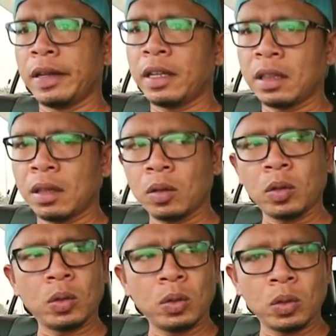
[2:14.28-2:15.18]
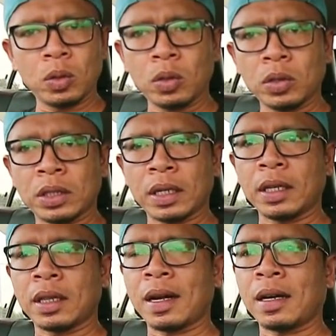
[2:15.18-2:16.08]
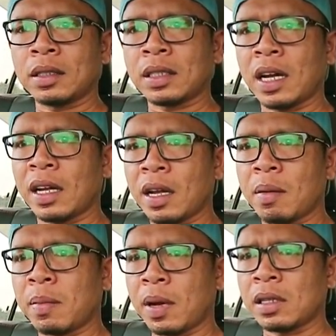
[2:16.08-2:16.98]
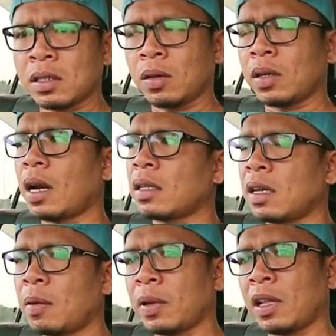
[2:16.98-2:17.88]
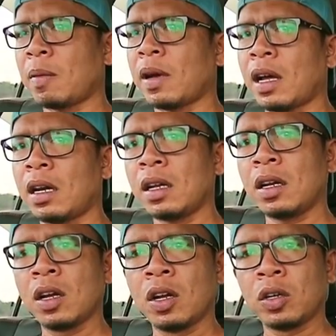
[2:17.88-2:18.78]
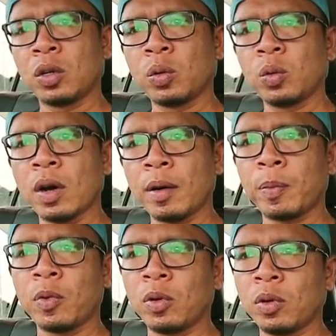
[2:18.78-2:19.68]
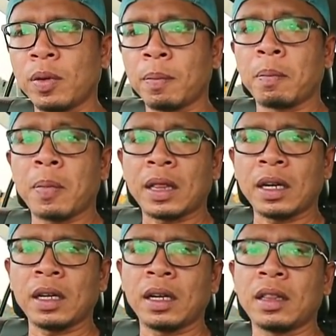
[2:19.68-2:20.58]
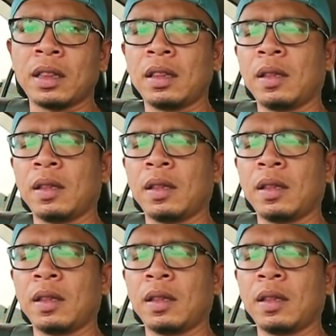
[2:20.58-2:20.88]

itu sekitar saya masuk kerja pertama kali 24 ringgit